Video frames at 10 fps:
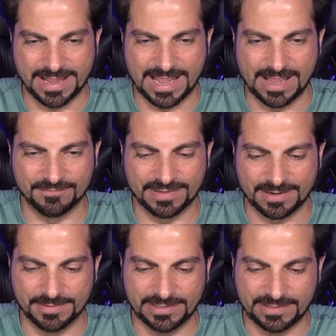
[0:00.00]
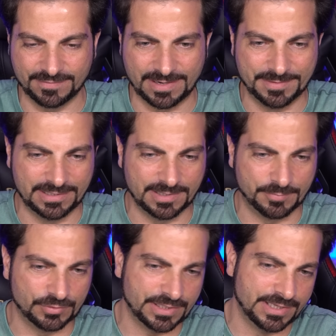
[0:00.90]
ma veramente veramente
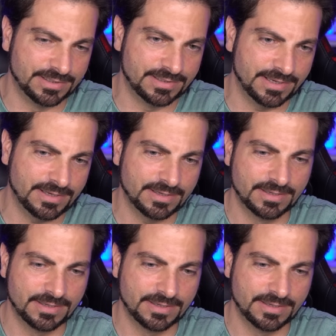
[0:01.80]
potente